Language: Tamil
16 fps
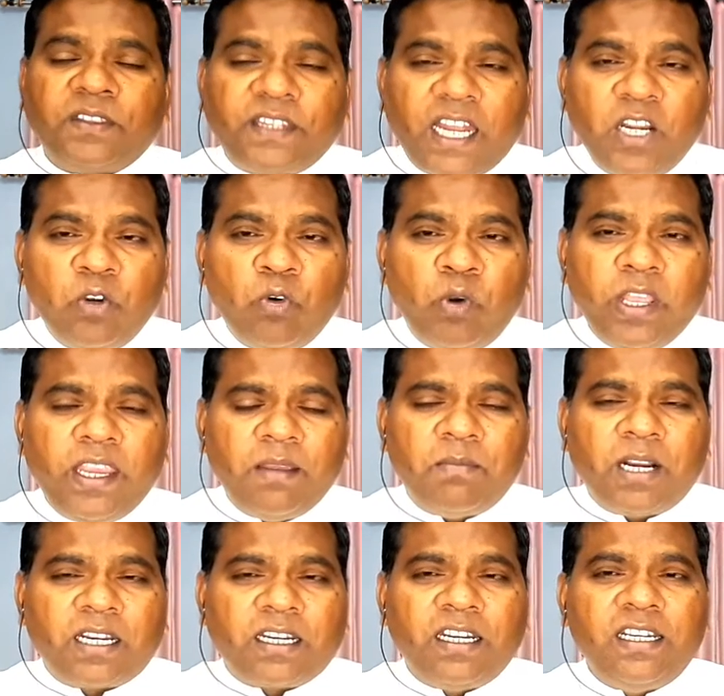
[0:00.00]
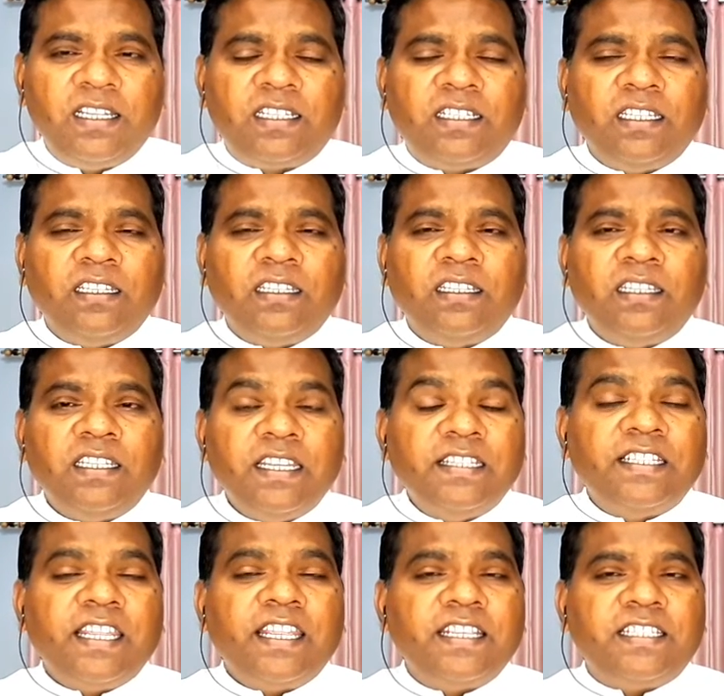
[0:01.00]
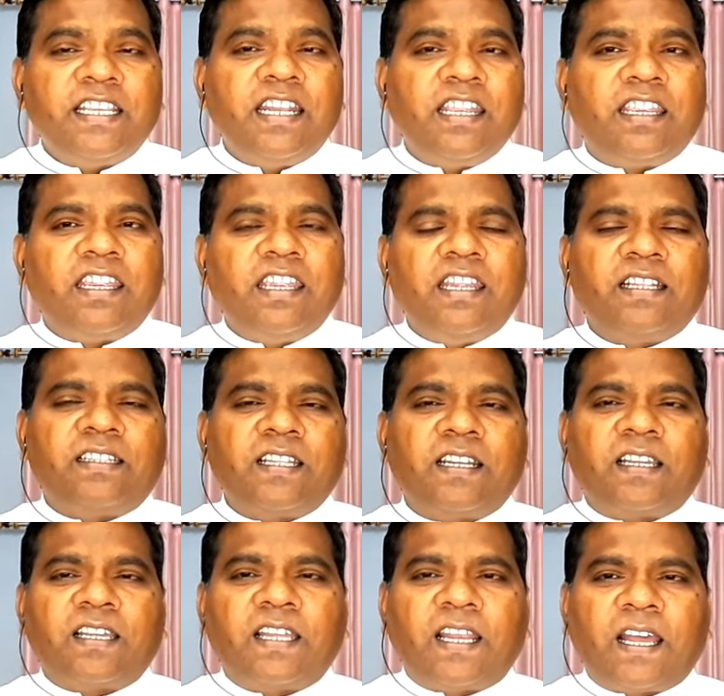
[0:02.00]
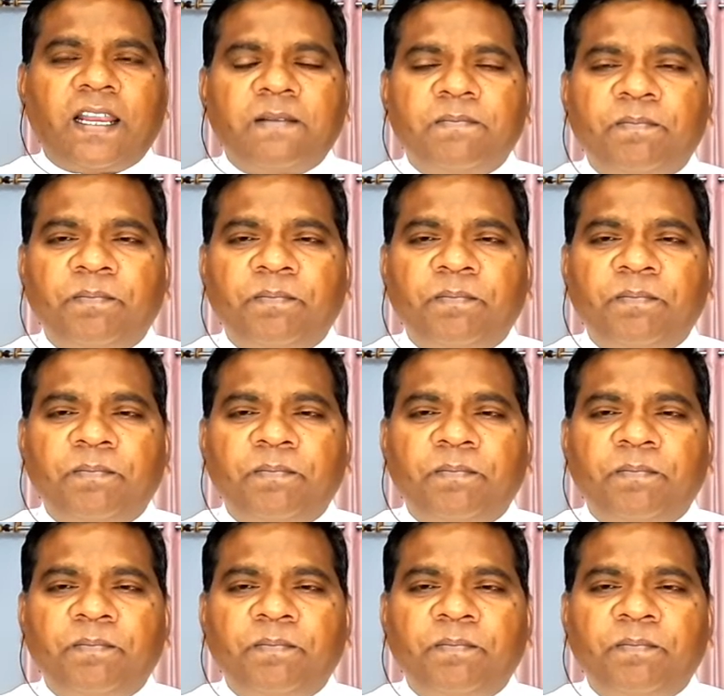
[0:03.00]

தன்னுடைய மக்களுக்கு இந்த எச்சரிக்கையை தருகிறார்